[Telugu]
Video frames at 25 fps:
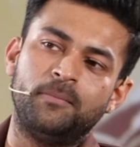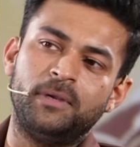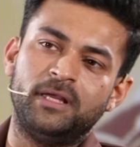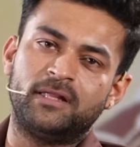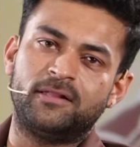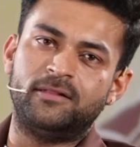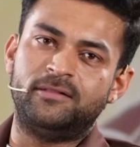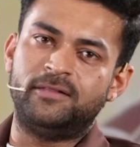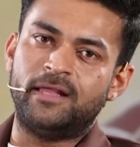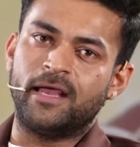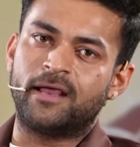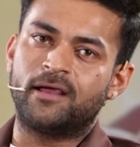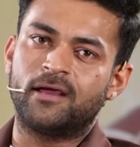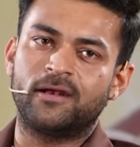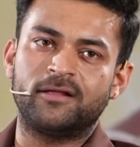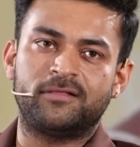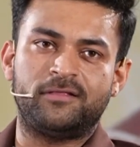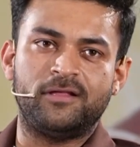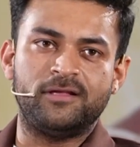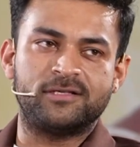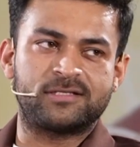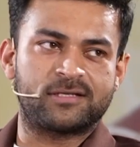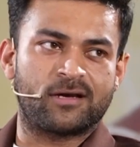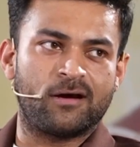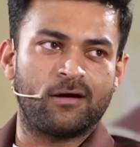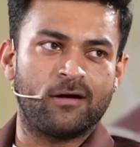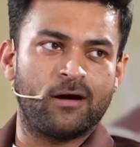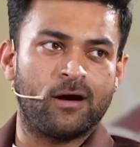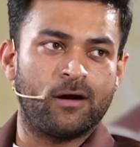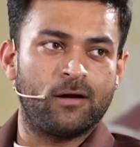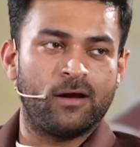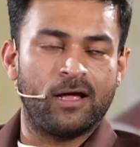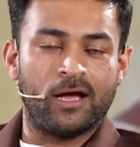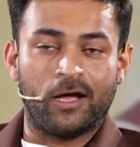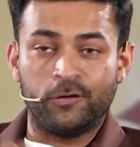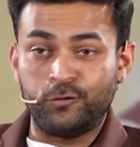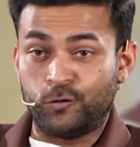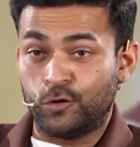మీ దగ్గర
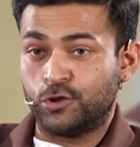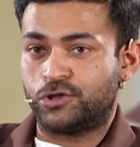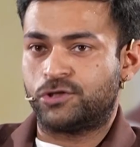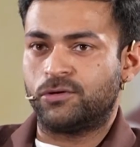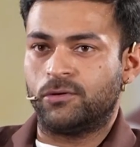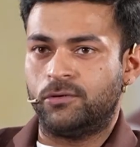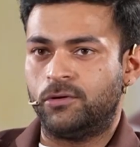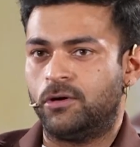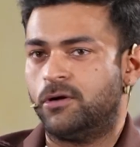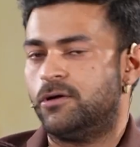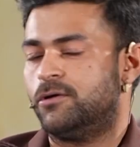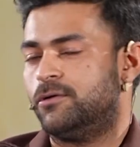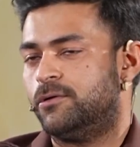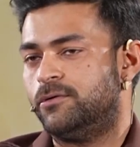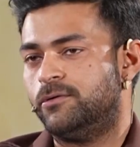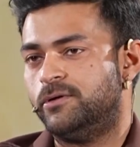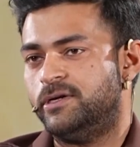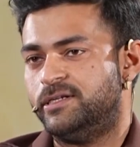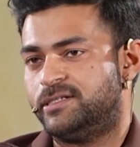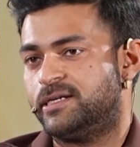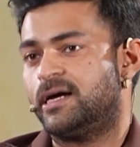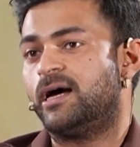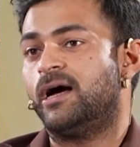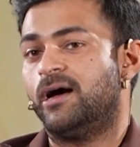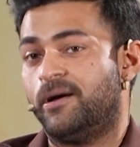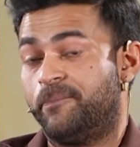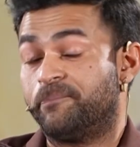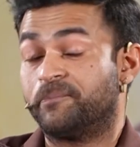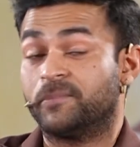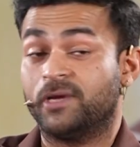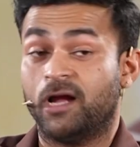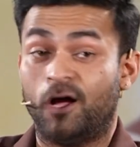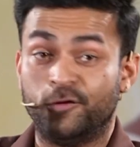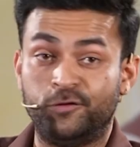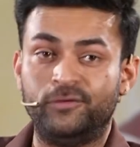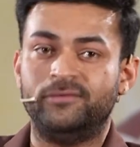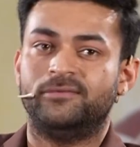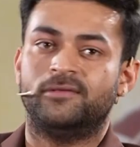తీసుకురాగలే అదృష్టం ఉండడం నిజంగా
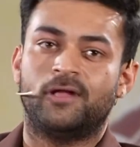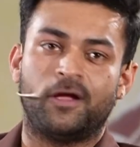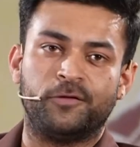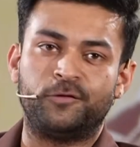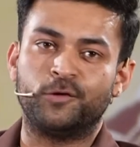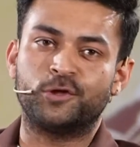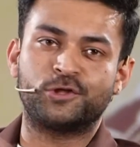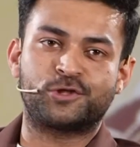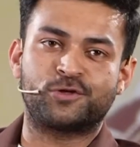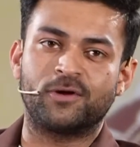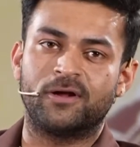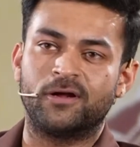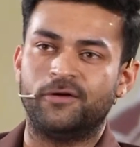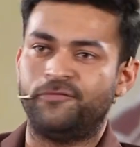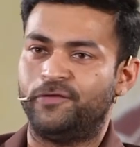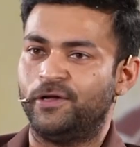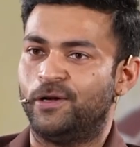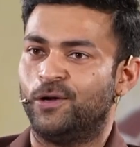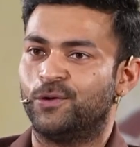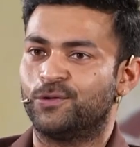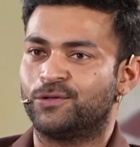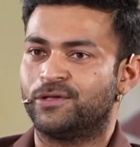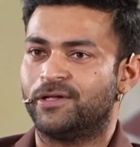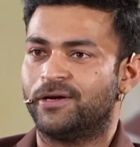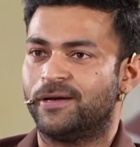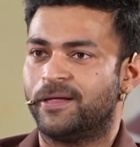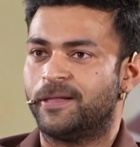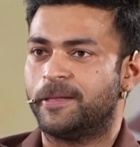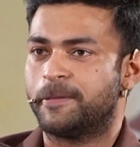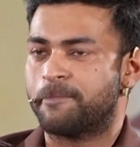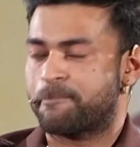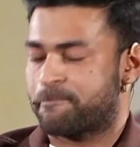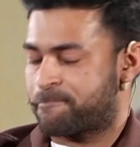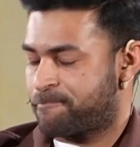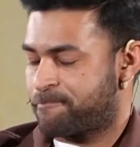నా అదృష్టంగా ఫీల్ అవుతున్నాను అది